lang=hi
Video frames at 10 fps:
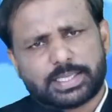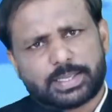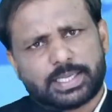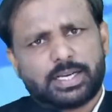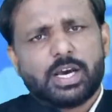
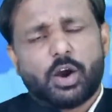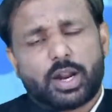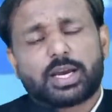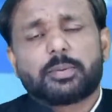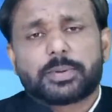जाता था
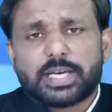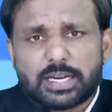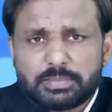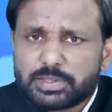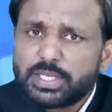और अगर
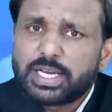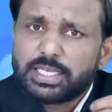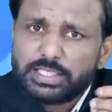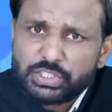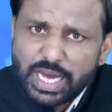प्रधानमंत्री
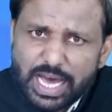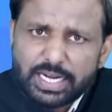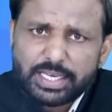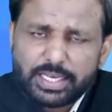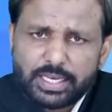कहीं जा
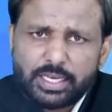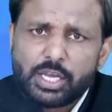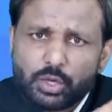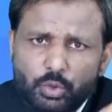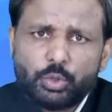रहे हैं
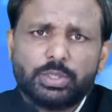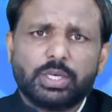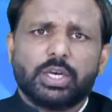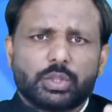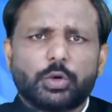खुद
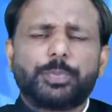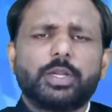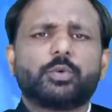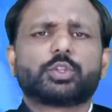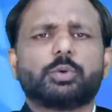तो
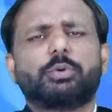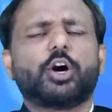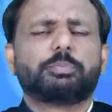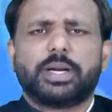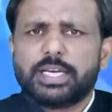फिर वो तो
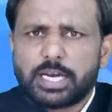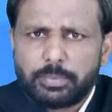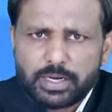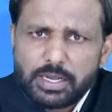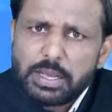बहुत बड़ी
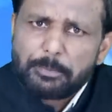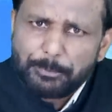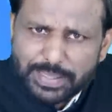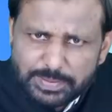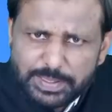खबर
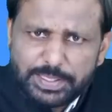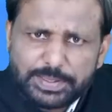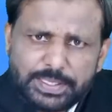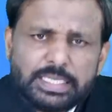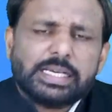बनती
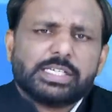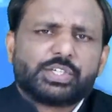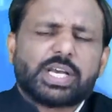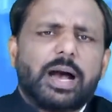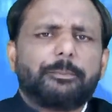ही थी
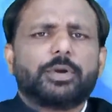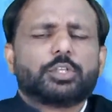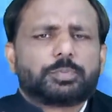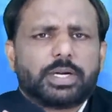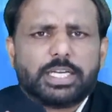शाम में
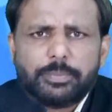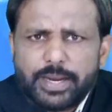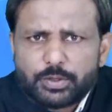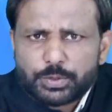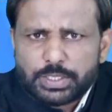उस पर
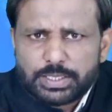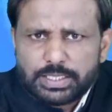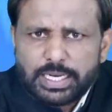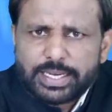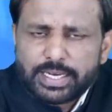डिबेट होती
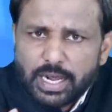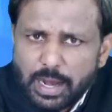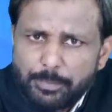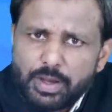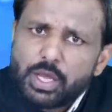थी लेकिन
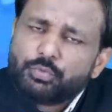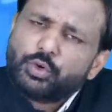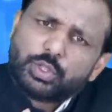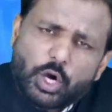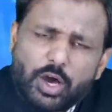अब
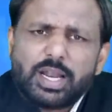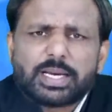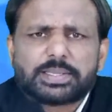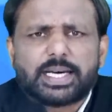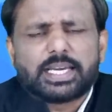वो दौर
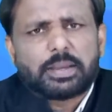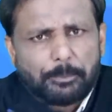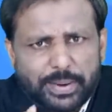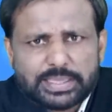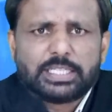लगता है कि
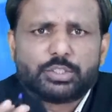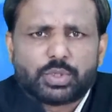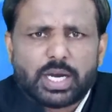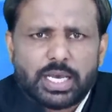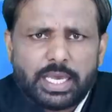बदल
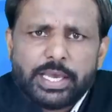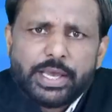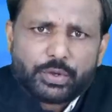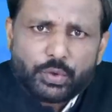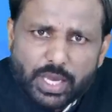चुका है
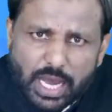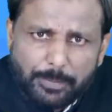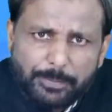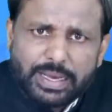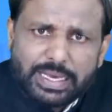क्योंकि
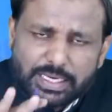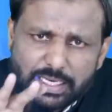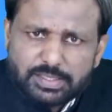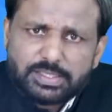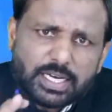अब
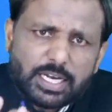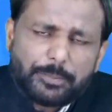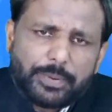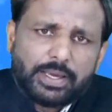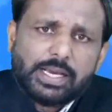इस
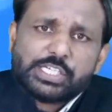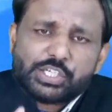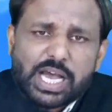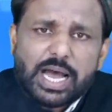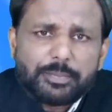जगह पे
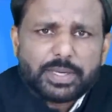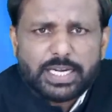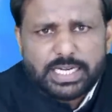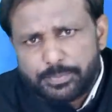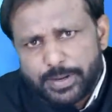शाम
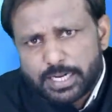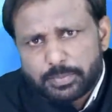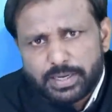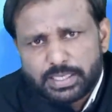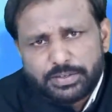के
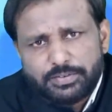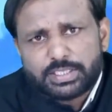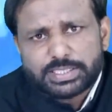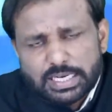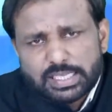डिबेट में
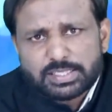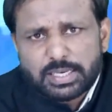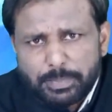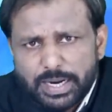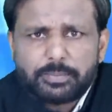टीवी चैनल्स
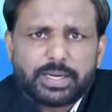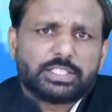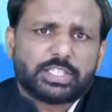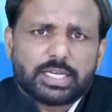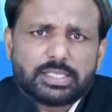के बड़े
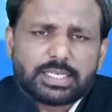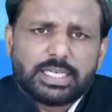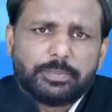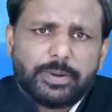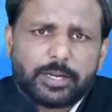बड़े चैनल्स
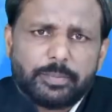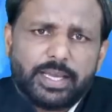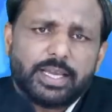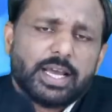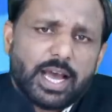के डिबेट
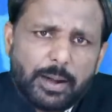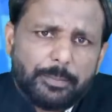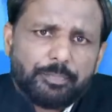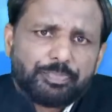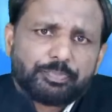में
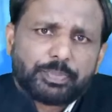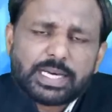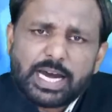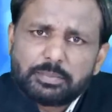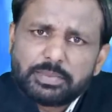अब
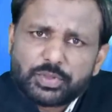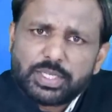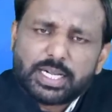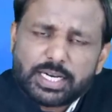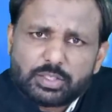
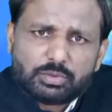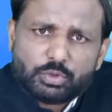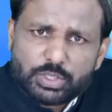प्रधानमंत्री नरेंद्र